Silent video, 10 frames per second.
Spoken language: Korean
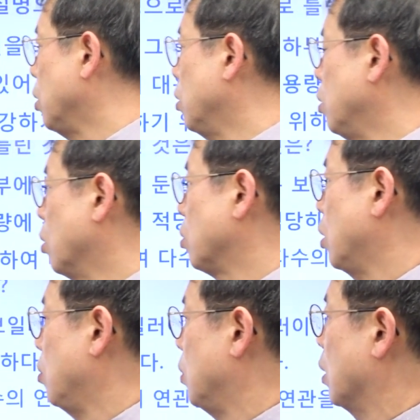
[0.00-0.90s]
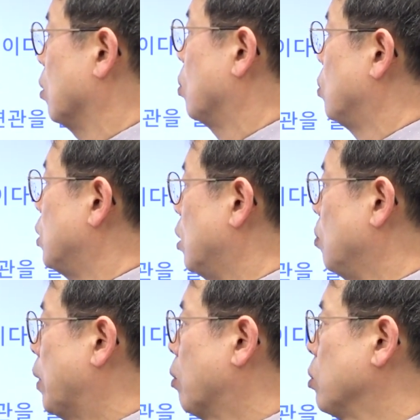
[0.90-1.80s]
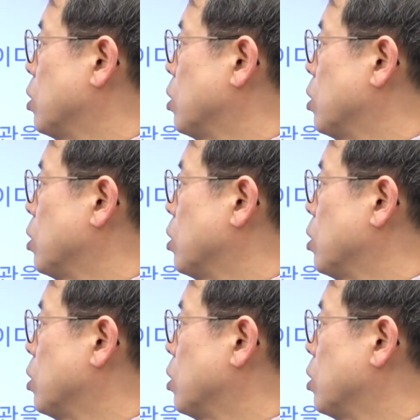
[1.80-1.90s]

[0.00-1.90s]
있는 형태입니다. 동체를 바로